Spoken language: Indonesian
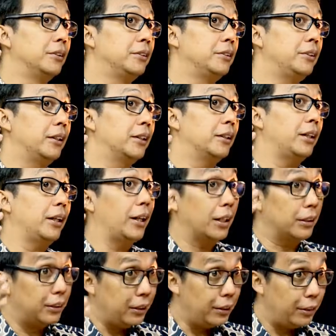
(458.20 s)
yang
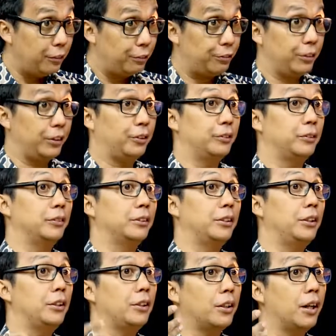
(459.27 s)
negatif hmm. gitu
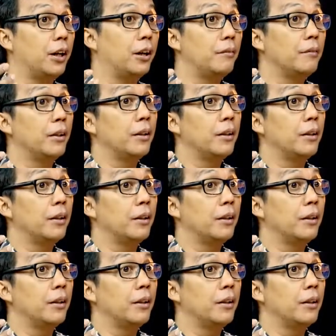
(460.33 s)
sehingga